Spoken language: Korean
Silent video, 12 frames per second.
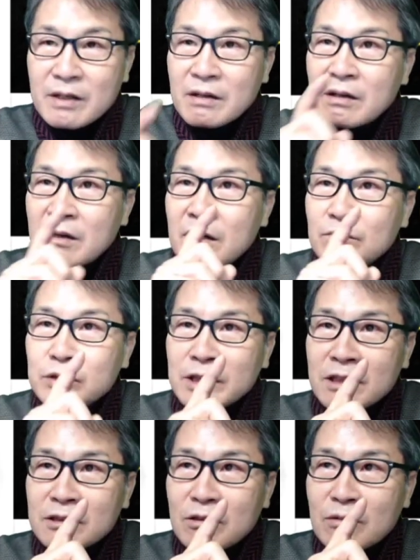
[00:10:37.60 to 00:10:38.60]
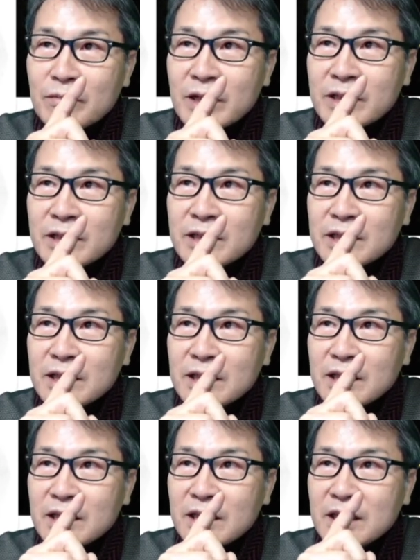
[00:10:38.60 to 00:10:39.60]
어, 불타는 트롯맨이
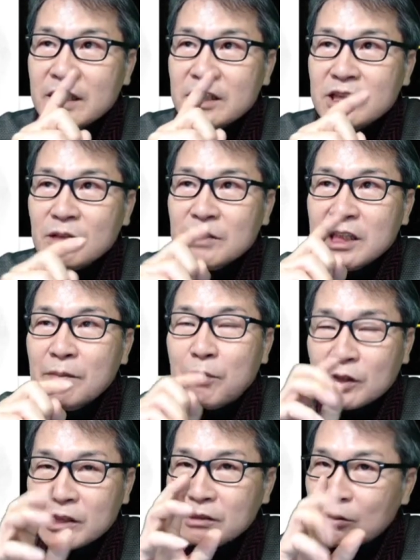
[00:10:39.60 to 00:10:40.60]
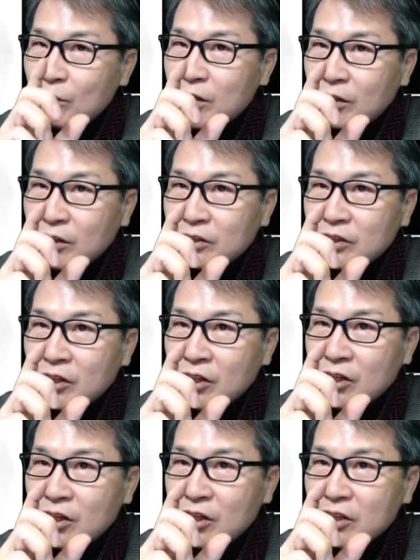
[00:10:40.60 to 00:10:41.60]
2.1%
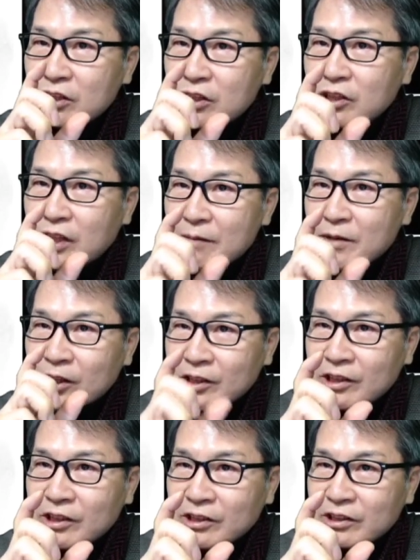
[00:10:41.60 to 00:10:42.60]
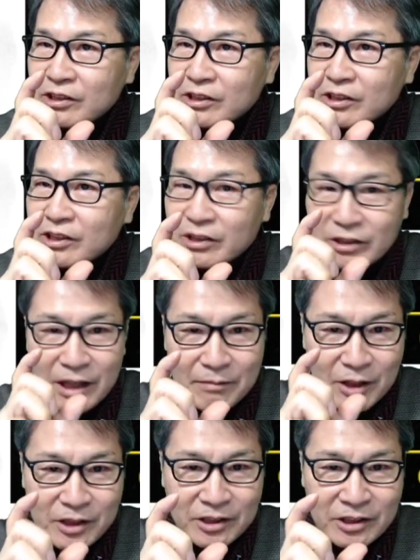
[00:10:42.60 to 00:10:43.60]
올렸거든요. 그렇다면은
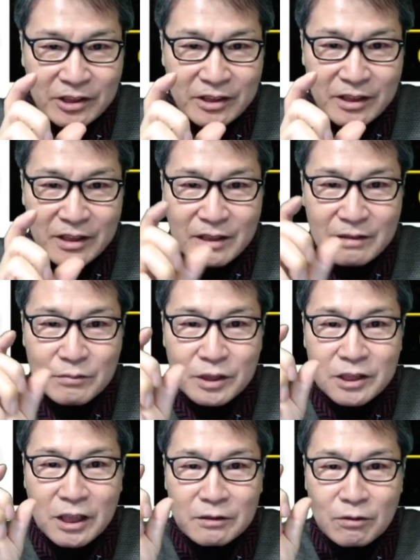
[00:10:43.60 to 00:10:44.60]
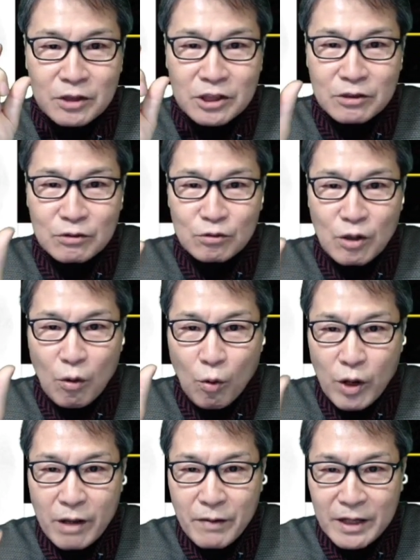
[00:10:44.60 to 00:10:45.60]
그렇다면은 미스터트롯 시즌2의
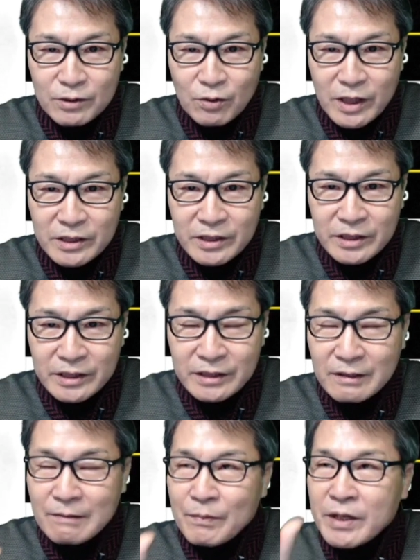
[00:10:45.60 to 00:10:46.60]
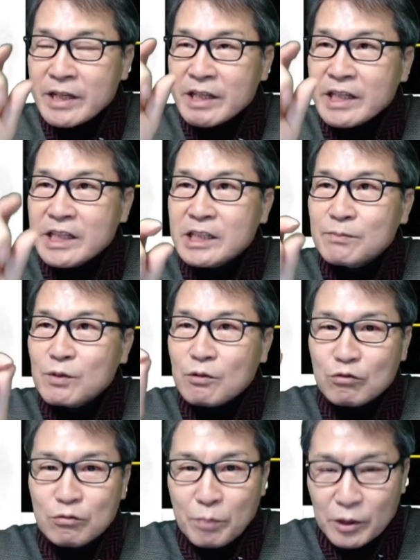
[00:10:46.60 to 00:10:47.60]
5회 방송에서는
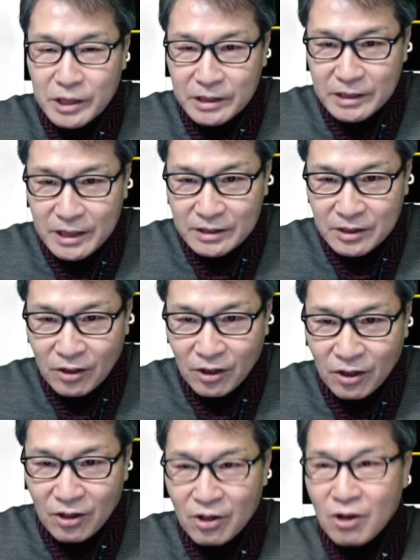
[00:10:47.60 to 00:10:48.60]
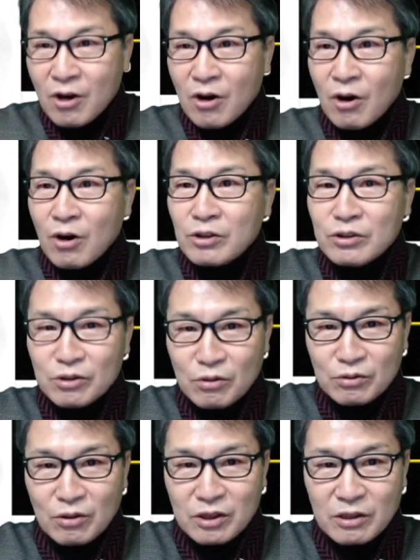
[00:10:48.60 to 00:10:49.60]
20.9%에서 어느
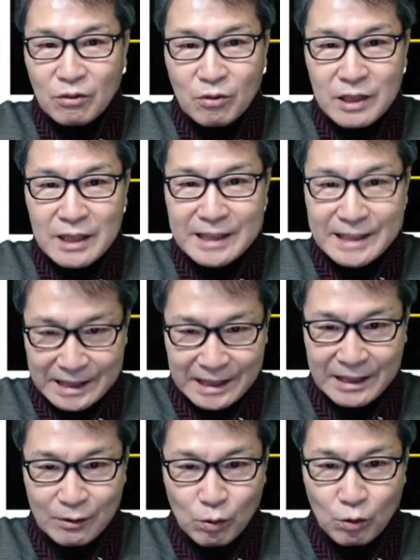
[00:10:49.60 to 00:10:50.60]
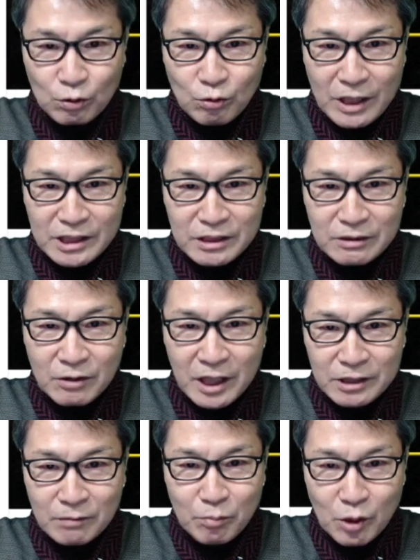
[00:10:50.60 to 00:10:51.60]
정도 끌어올릴지 이것도 관심,
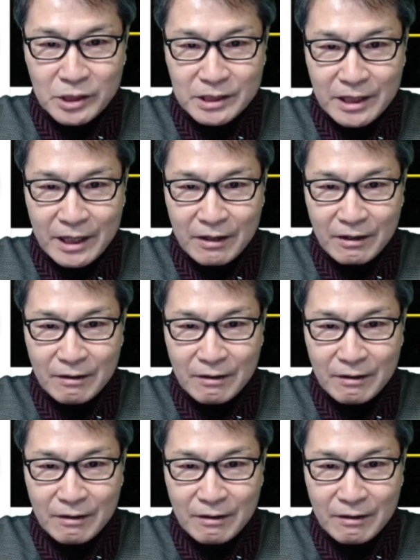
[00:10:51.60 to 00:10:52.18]
전 포인트예요.